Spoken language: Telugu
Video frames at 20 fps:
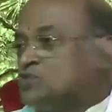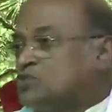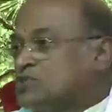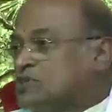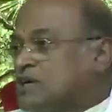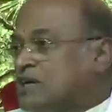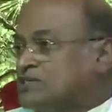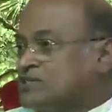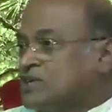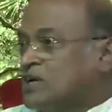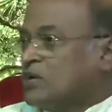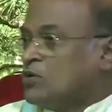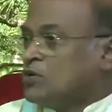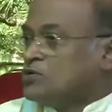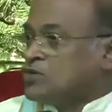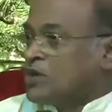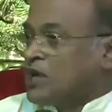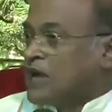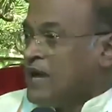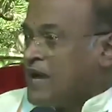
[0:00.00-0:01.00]
విష్ణు సహస్రంలో
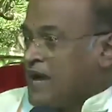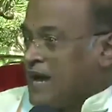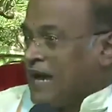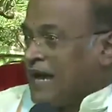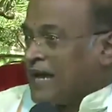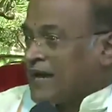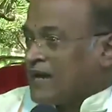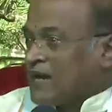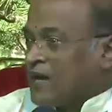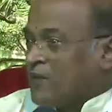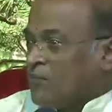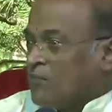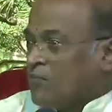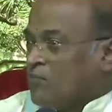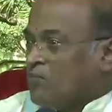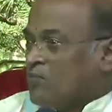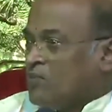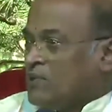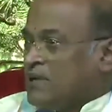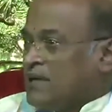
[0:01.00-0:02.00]
ఒక చోట అన్నం
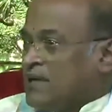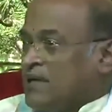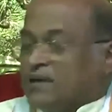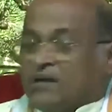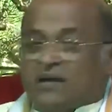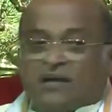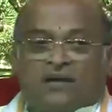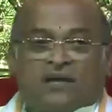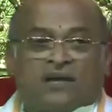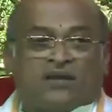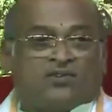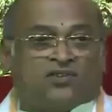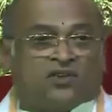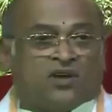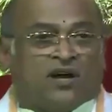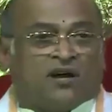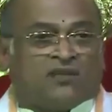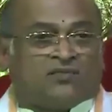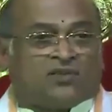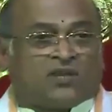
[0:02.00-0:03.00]

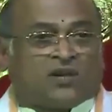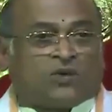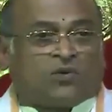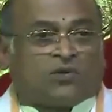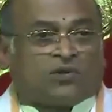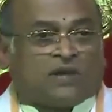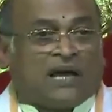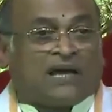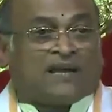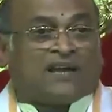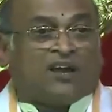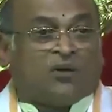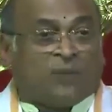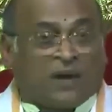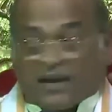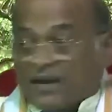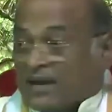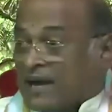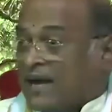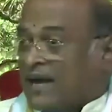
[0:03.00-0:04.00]
యజ్ఞాంతకృత్ అన్నం
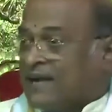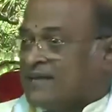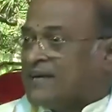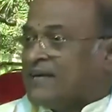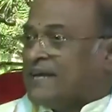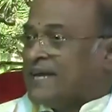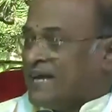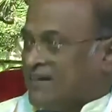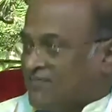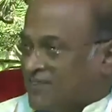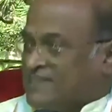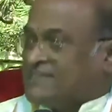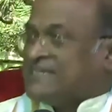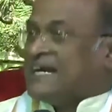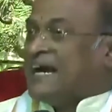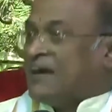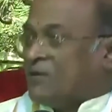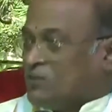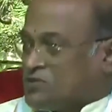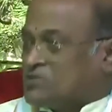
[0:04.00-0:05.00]
అన్నాదయ
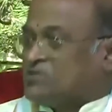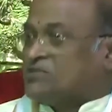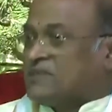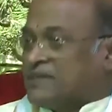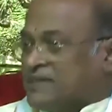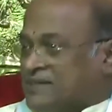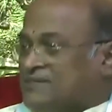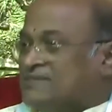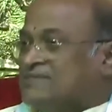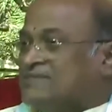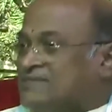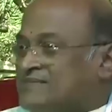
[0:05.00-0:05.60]
అని వస్తుంది